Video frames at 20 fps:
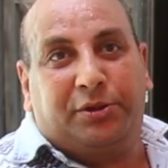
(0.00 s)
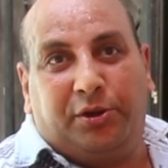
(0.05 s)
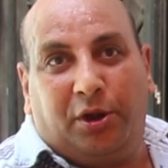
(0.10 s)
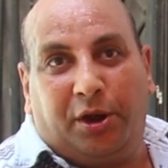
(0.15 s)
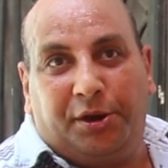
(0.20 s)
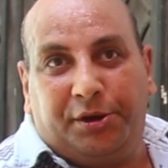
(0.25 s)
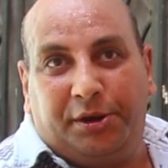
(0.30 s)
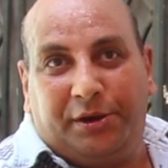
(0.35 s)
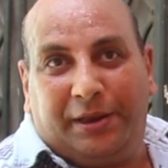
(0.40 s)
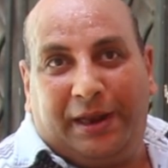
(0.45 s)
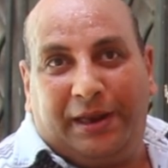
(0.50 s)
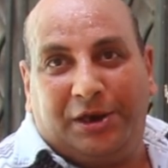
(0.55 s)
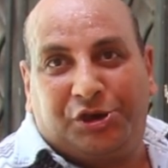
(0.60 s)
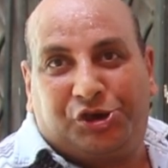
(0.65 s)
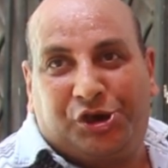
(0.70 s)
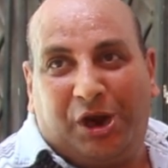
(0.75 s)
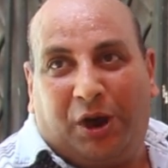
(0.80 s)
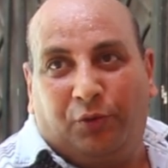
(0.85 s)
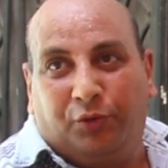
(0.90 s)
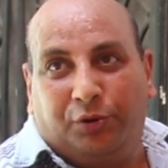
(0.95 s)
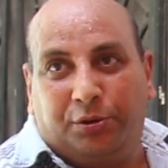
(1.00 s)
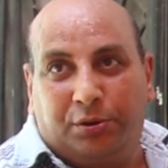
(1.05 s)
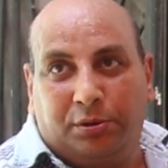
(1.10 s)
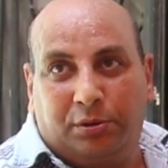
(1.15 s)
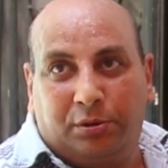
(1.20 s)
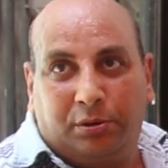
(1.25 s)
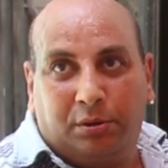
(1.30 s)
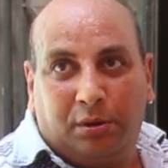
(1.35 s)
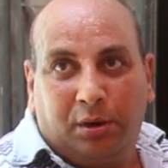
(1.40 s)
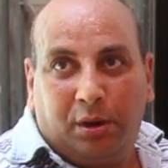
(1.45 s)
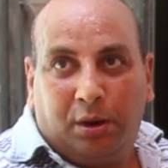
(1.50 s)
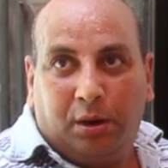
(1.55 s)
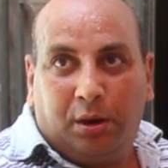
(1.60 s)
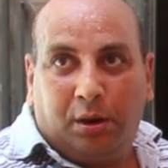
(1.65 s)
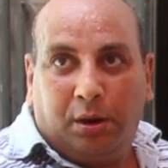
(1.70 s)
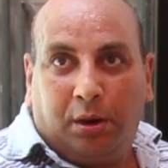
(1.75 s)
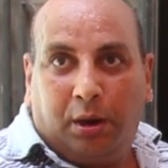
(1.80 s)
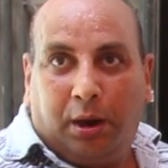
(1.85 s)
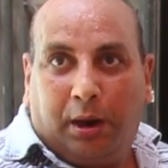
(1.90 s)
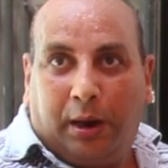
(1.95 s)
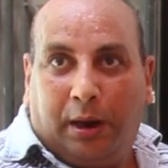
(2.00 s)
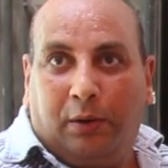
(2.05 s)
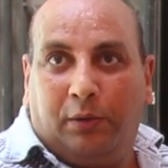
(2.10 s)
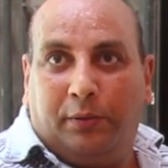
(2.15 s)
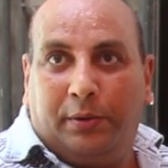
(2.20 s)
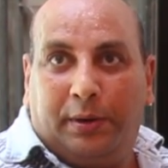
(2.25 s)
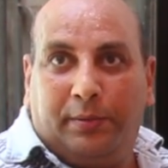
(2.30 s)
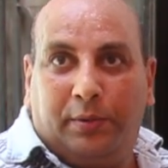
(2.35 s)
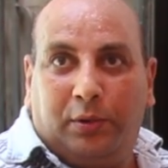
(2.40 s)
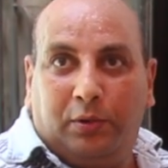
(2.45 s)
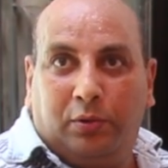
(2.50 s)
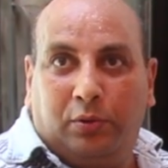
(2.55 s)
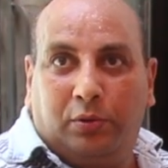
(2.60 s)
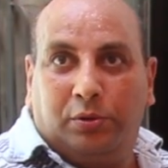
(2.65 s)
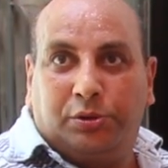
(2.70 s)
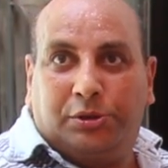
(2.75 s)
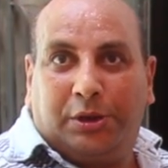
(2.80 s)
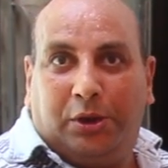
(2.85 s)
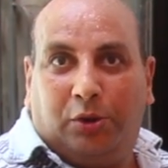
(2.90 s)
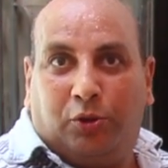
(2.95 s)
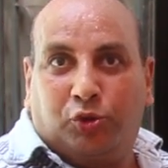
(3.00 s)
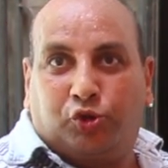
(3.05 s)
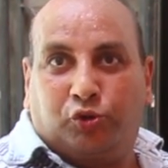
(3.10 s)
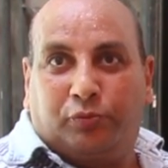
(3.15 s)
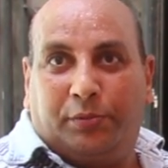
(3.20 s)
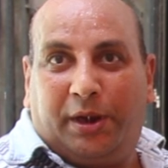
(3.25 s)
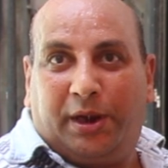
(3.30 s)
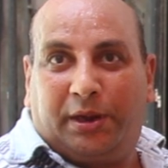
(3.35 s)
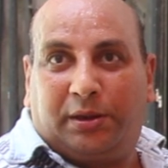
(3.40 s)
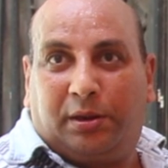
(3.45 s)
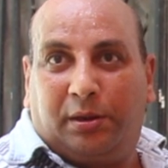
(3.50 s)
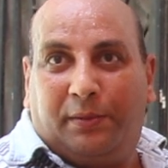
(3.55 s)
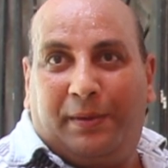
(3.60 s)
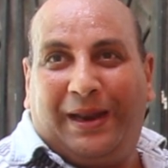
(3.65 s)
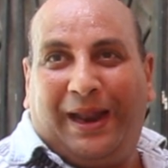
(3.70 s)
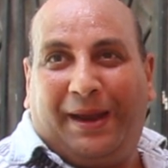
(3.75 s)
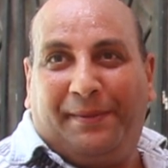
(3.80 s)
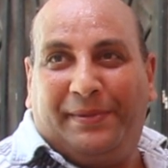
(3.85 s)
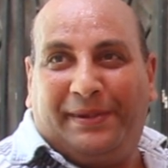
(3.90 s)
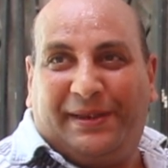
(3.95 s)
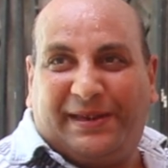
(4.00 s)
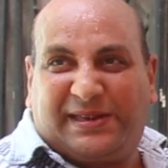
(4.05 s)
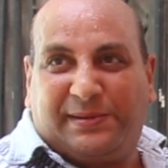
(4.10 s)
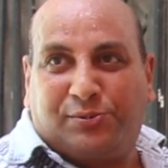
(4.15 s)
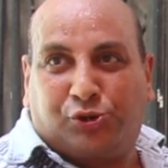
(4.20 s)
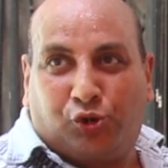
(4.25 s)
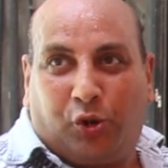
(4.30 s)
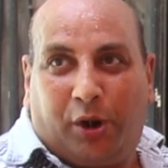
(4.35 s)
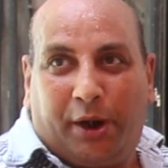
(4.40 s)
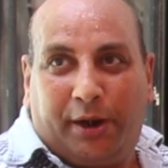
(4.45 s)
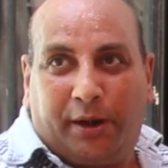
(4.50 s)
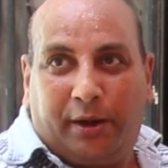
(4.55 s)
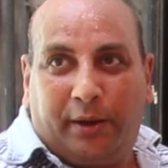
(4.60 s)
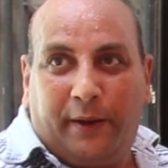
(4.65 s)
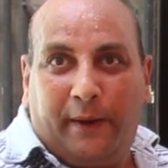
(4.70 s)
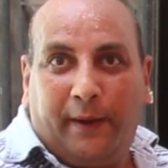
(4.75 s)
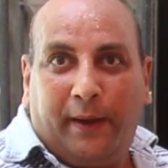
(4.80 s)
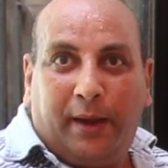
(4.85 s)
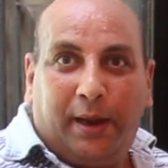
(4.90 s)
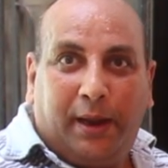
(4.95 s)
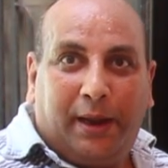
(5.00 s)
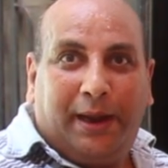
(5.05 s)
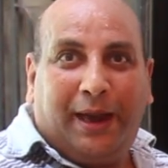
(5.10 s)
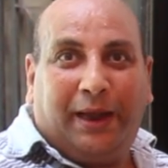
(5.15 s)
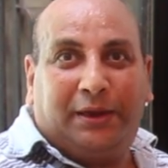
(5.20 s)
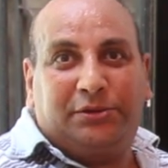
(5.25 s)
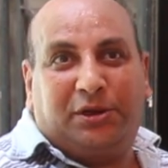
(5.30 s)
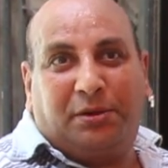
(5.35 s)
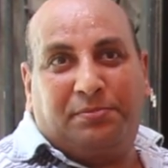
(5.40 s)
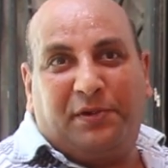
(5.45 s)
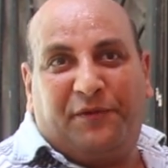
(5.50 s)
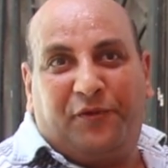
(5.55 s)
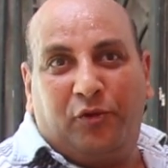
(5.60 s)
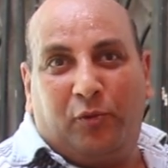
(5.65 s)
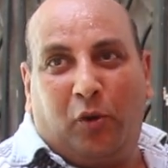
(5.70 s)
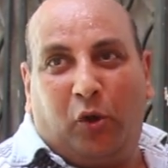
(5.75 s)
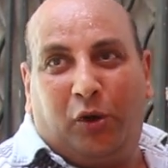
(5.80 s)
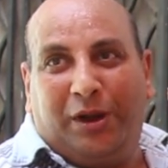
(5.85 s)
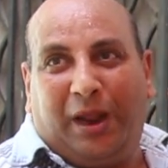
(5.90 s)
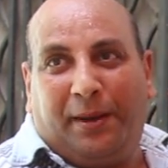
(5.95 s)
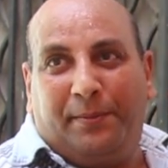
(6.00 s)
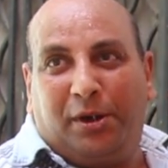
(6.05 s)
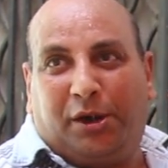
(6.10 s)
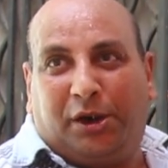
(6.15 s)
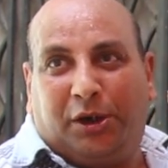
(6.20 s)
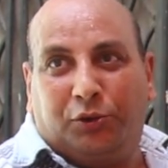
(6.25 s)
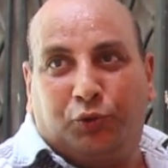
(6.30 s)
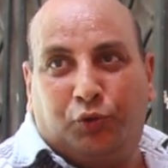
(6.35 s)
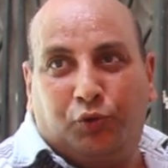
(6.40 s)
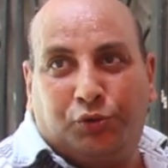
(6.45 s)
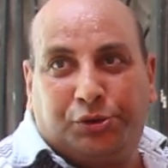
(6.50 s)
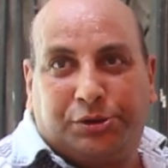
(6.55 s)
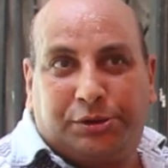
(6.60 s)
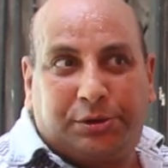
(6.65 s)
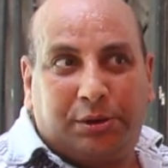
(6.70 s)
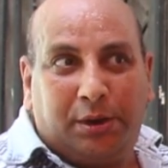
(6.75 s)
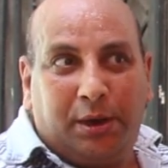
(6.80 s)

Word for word: الضاني ده للشوي او بيعملوه زي العزومات يبقى لحم دسم شويه انضف ما فيهم هو اللحم الكندوز